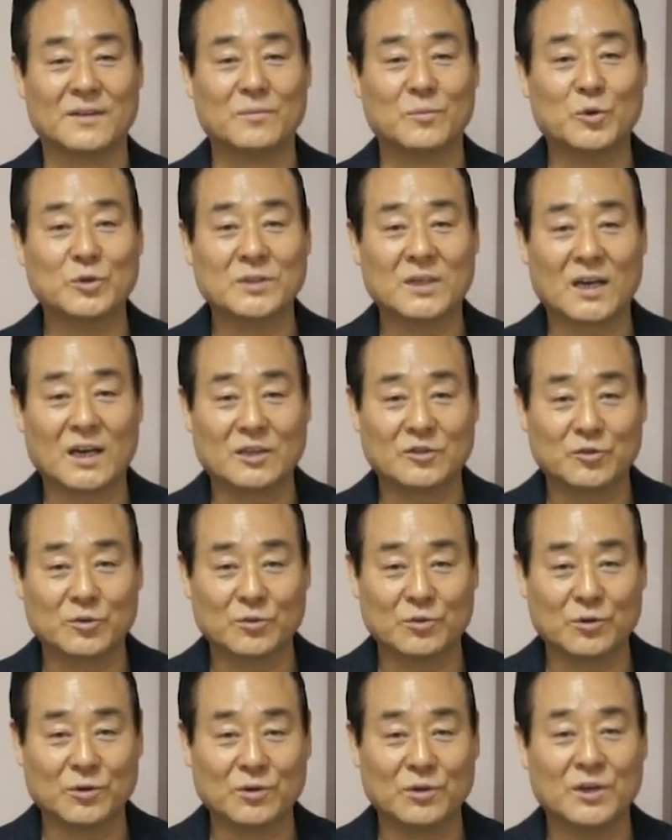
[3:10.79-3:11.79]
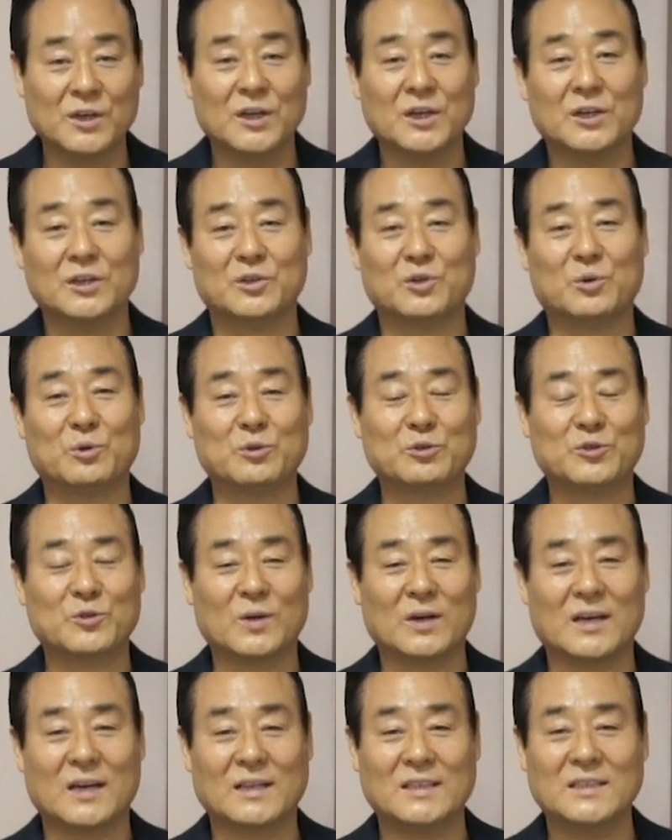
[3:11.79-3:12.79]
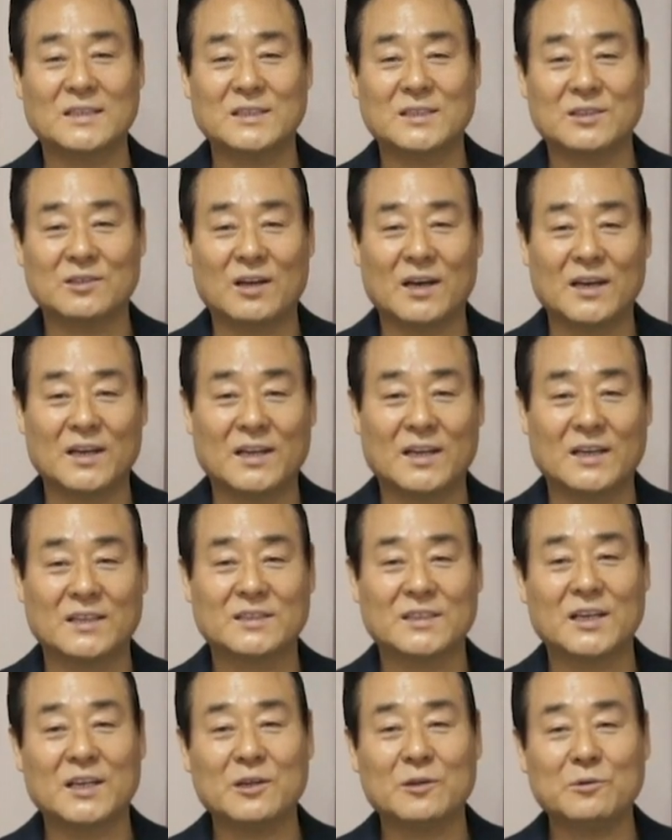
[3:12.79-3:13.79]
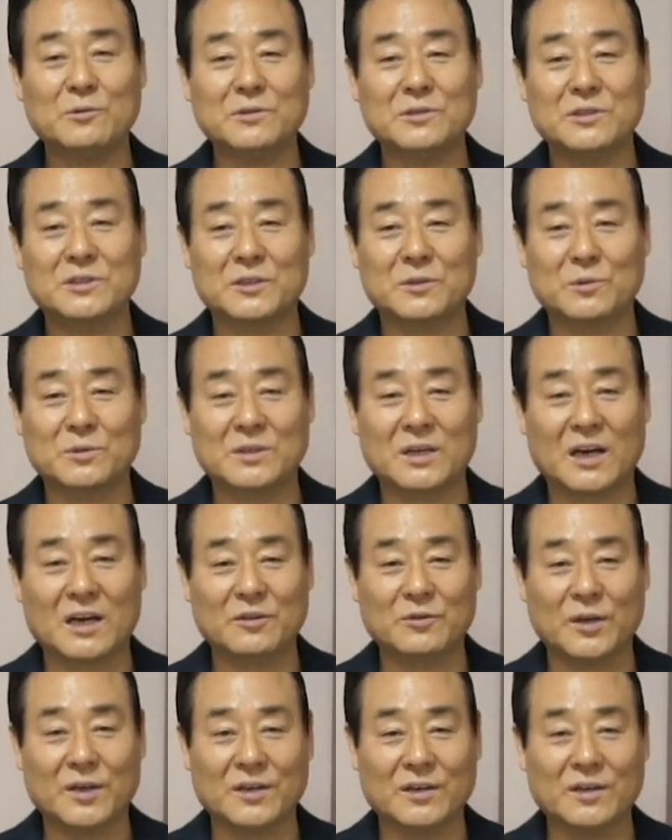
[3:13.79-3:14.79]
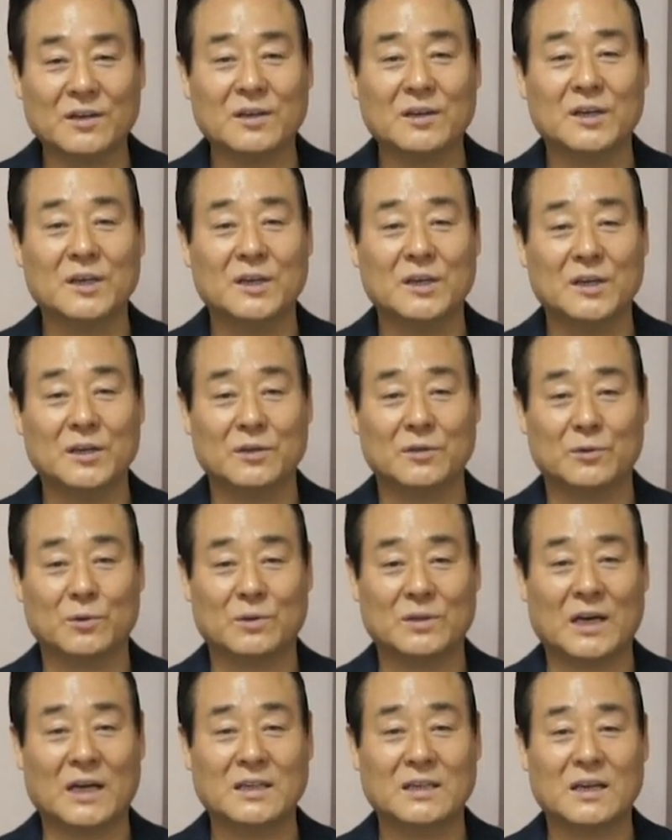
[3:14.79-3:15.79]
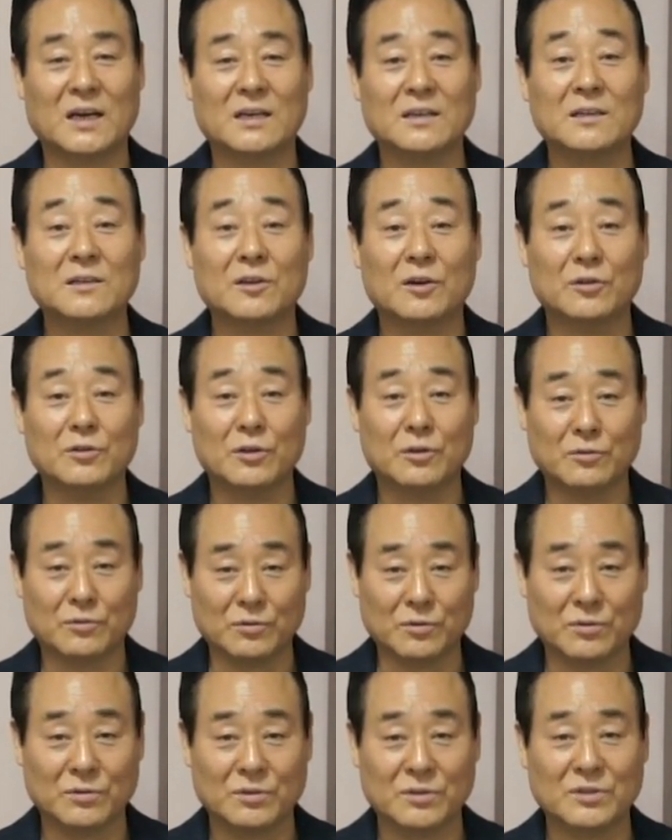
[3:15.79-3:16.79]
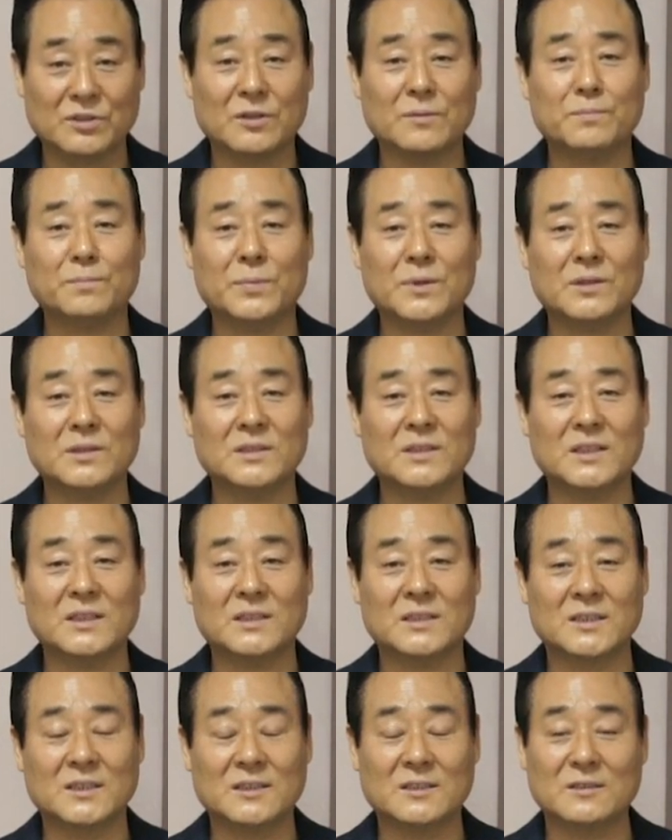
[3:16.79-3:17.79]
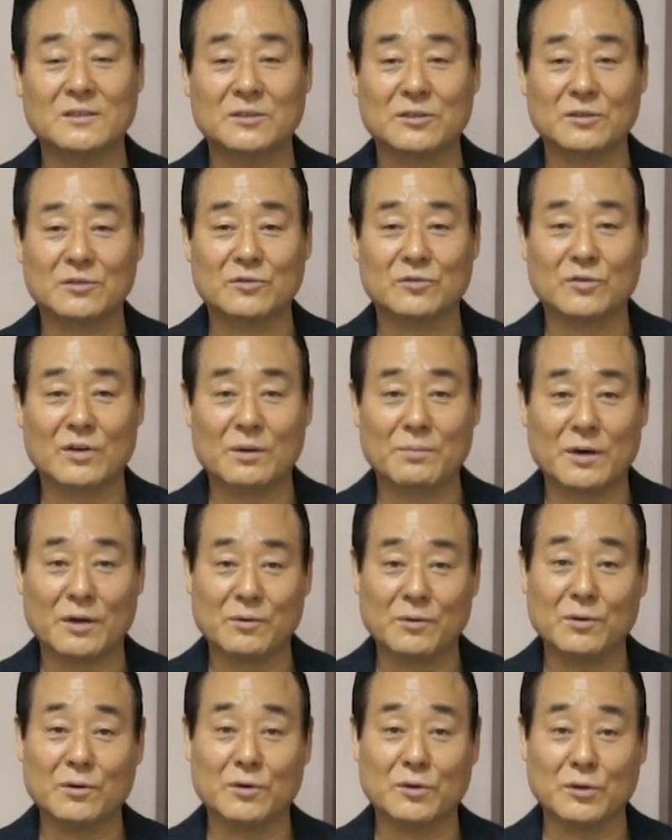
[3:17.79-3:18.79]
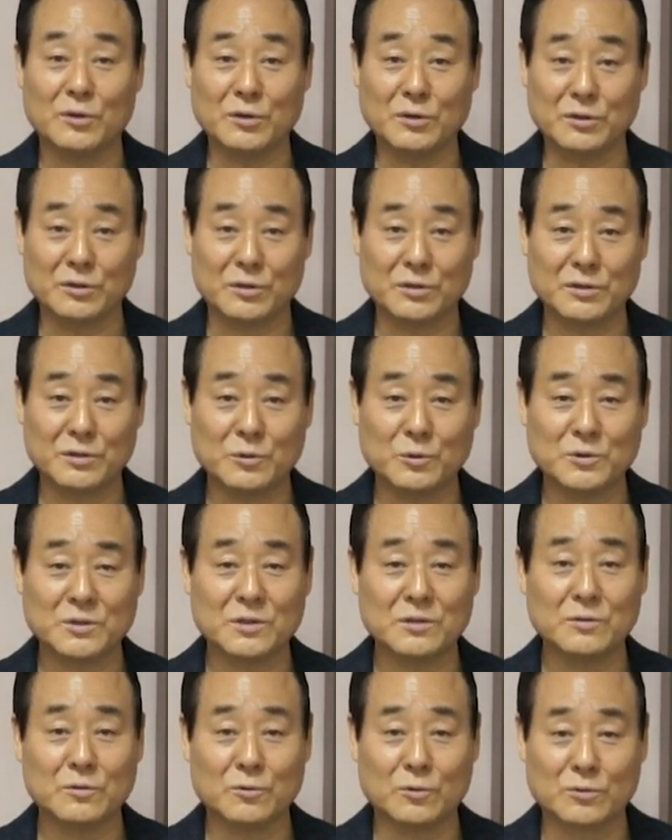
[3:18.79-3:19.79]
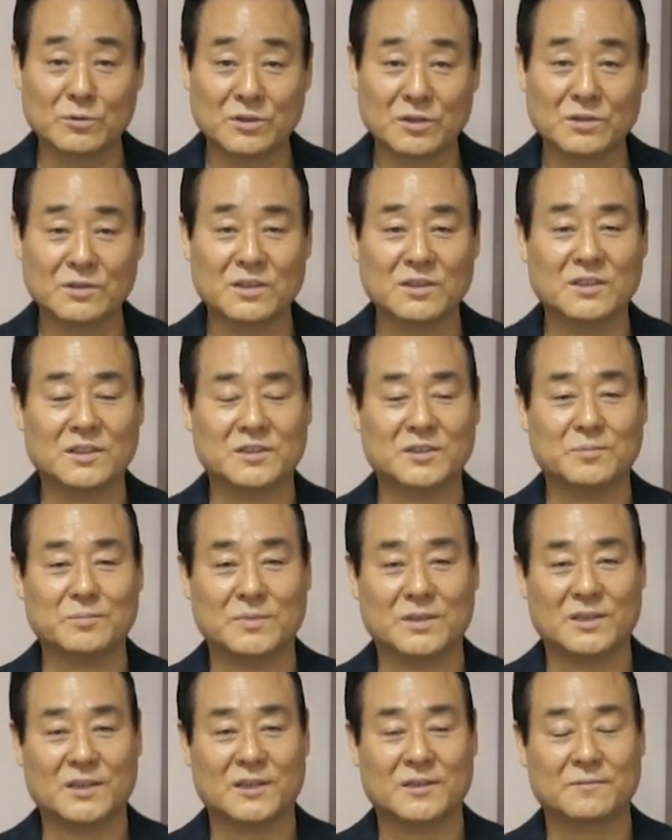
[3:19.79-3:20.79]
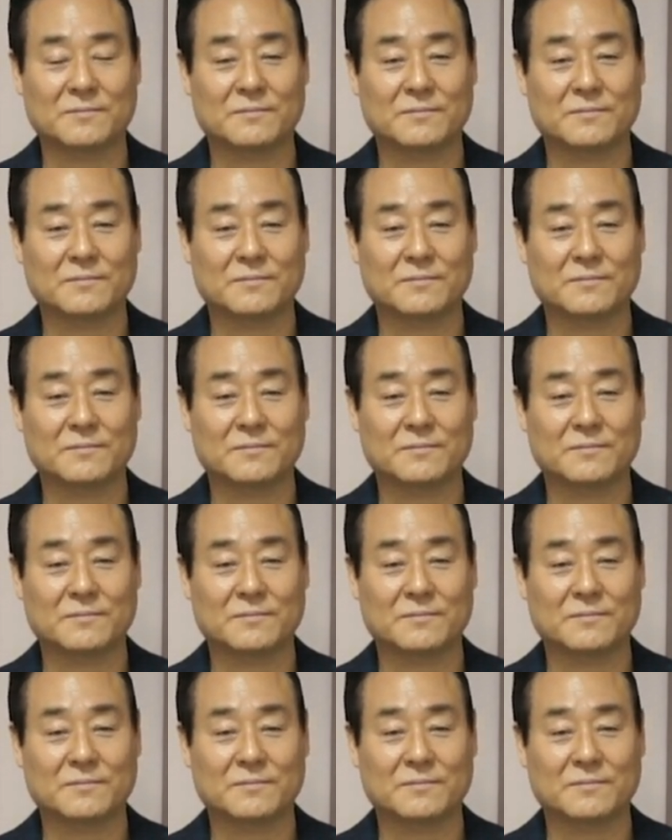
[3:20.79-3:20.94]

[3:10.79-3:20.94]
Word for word: 모세가 죽고 여호수아가 이스라엘의 새로운 지도자가 되어 요단강을 건넌 후 첫 번째 치른 전투가 바로 여리고성 공성전이었습니다.